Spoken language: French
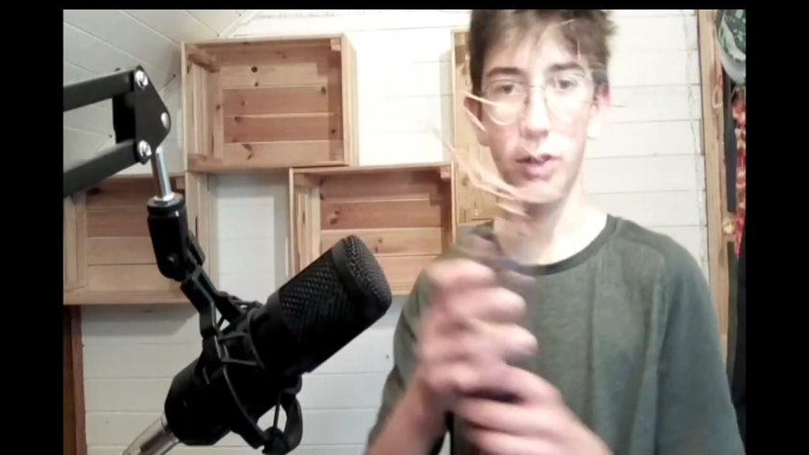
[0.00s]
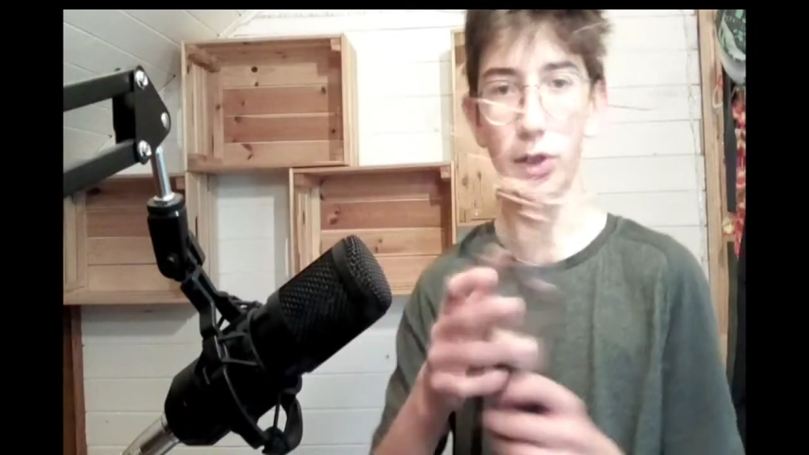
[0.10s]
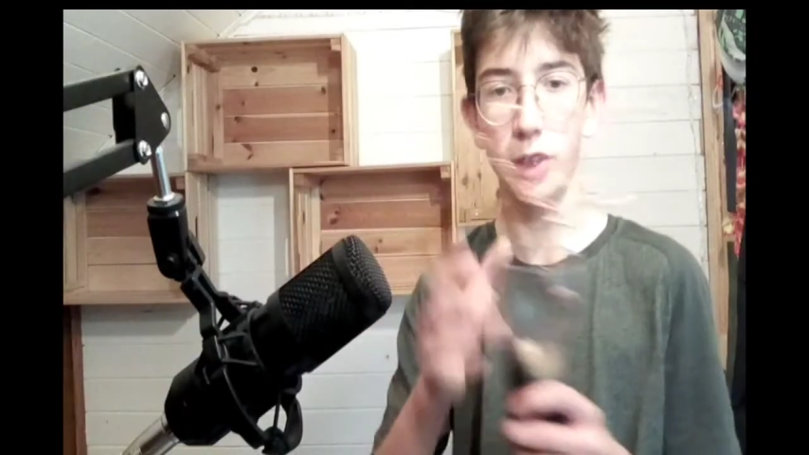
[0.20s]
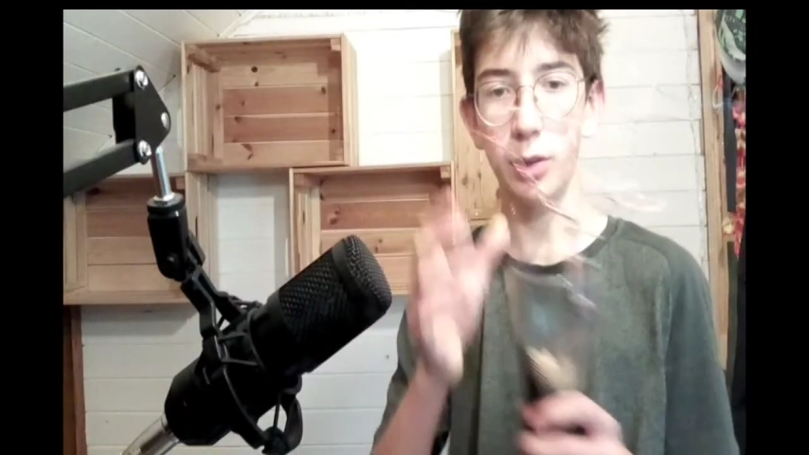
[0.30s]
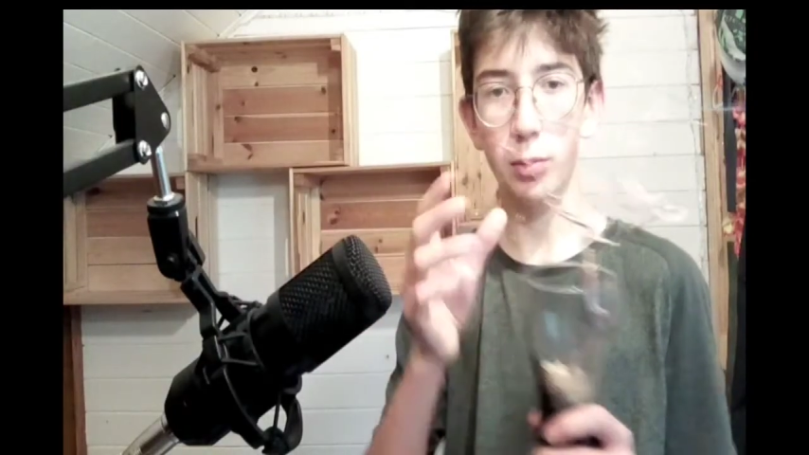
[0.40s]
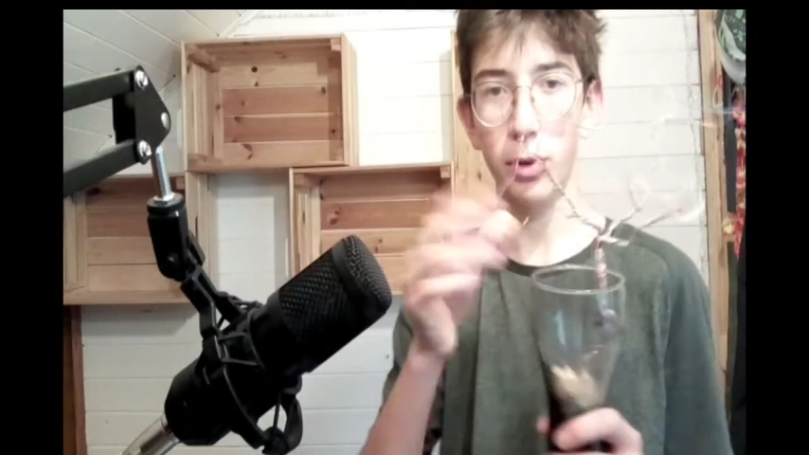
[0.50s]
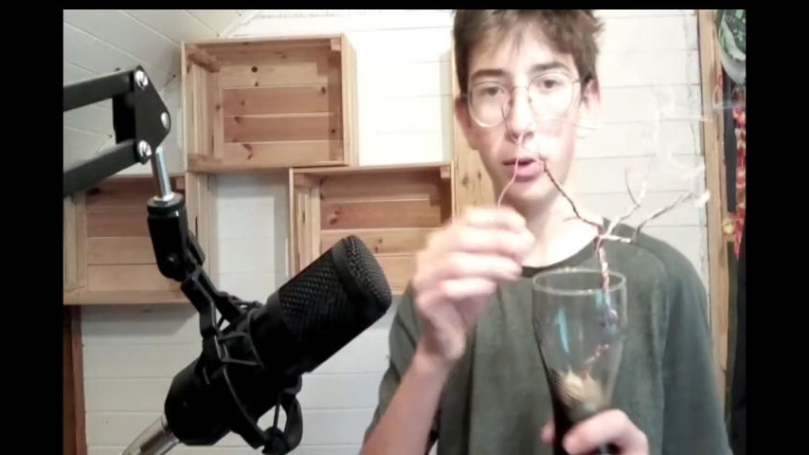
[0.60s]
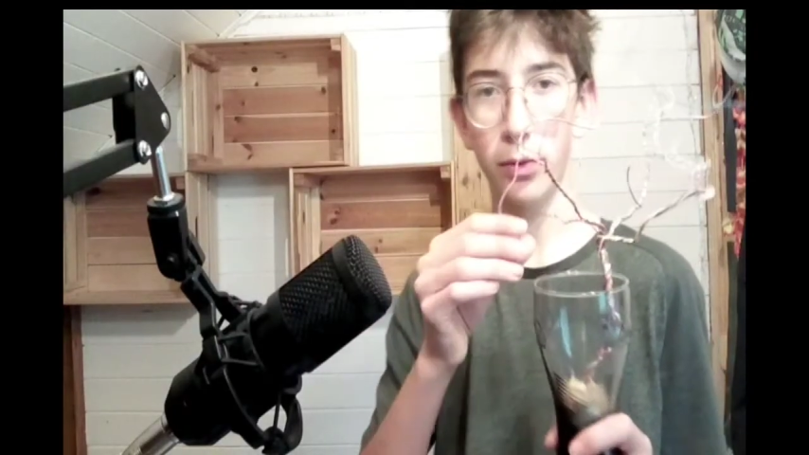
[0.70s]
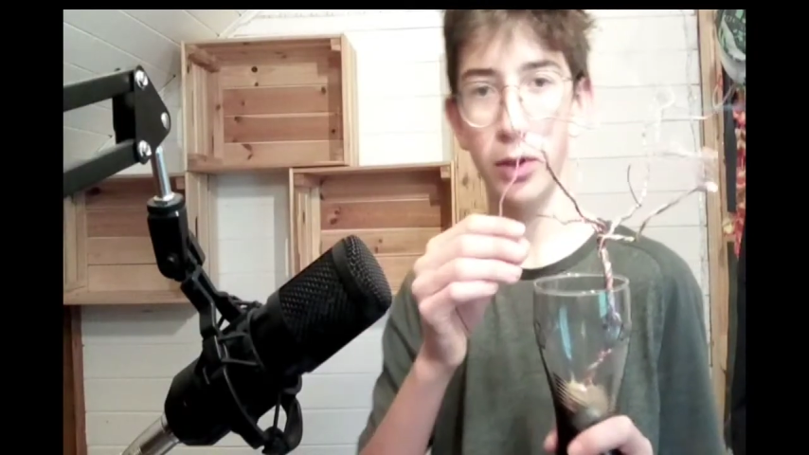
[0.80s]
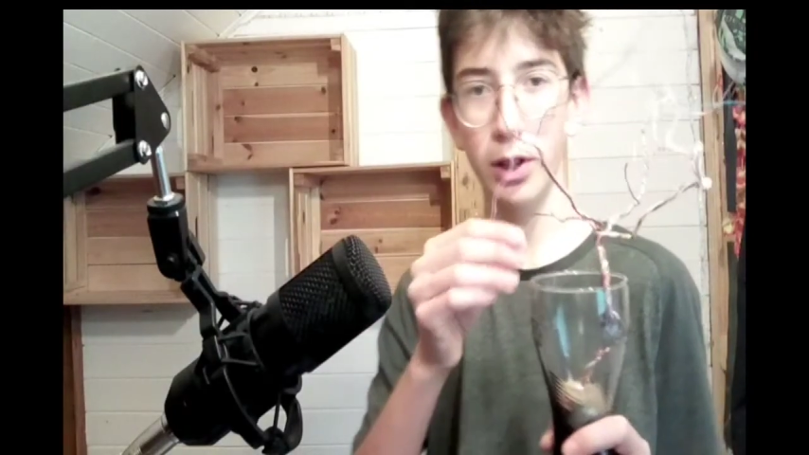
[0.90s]
un arbre
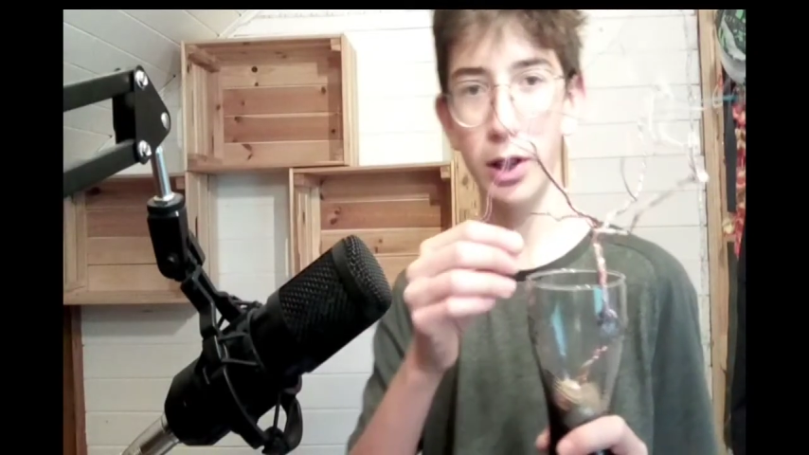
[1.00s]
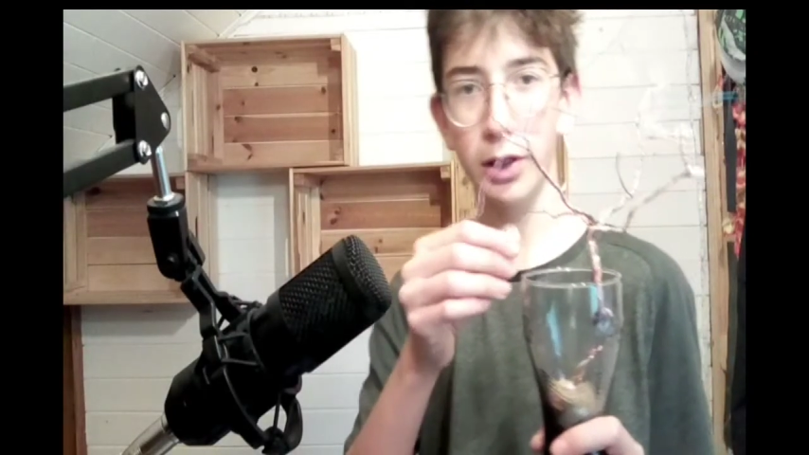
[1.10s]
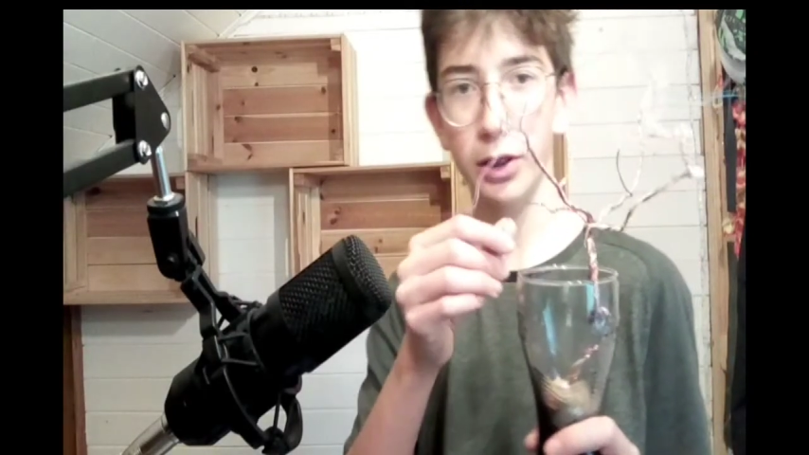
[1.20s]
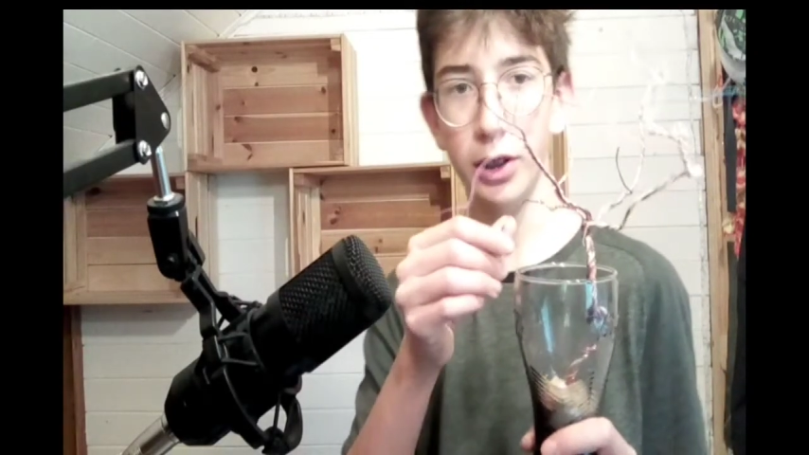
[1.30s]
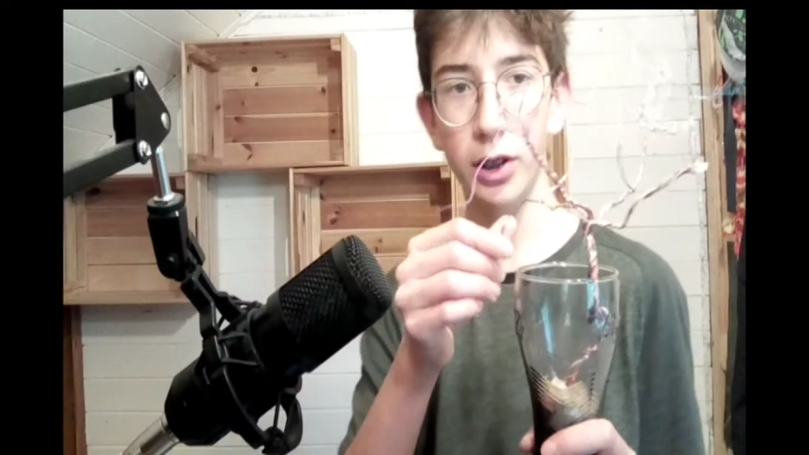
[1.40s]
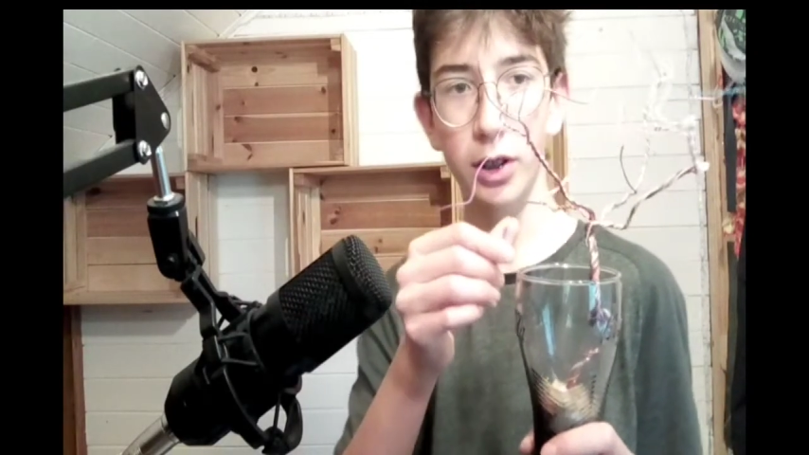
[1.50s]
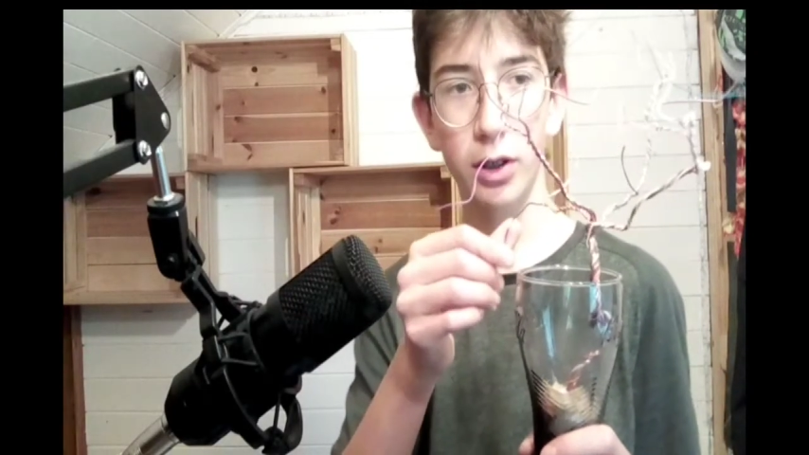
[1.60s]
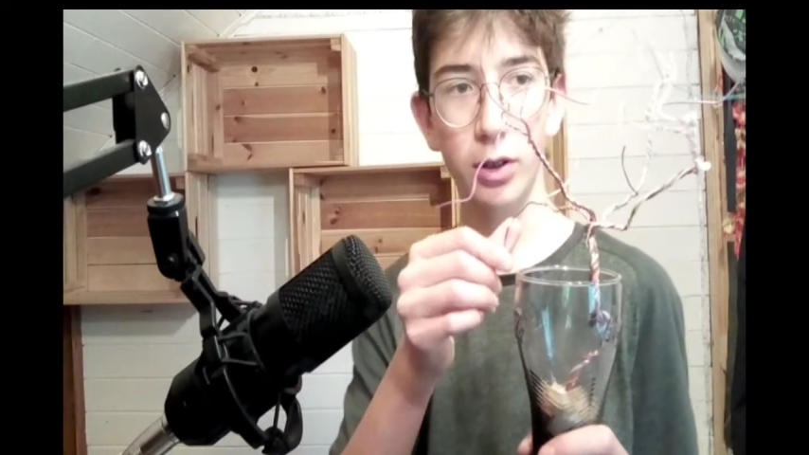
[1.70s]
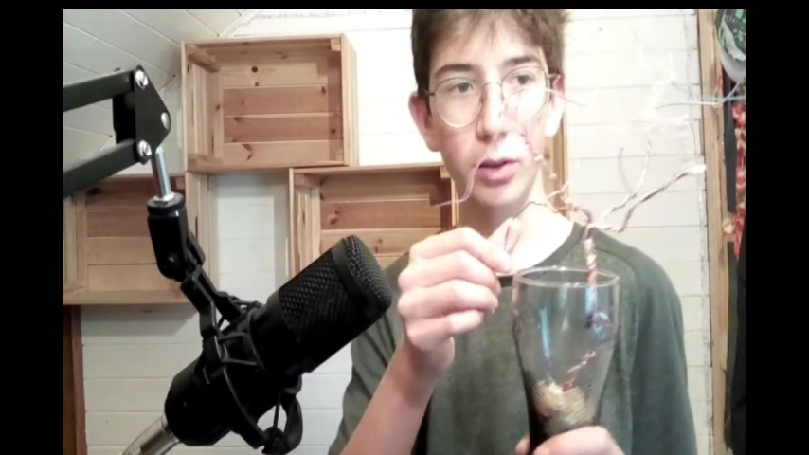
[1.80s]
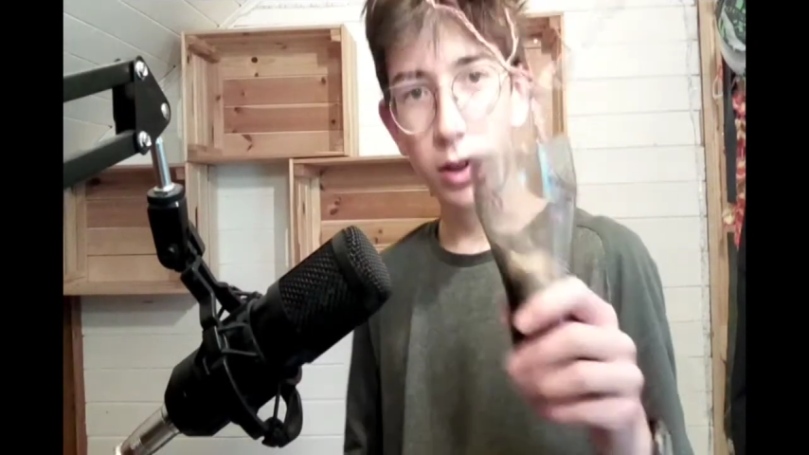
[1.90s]
en fil électrique.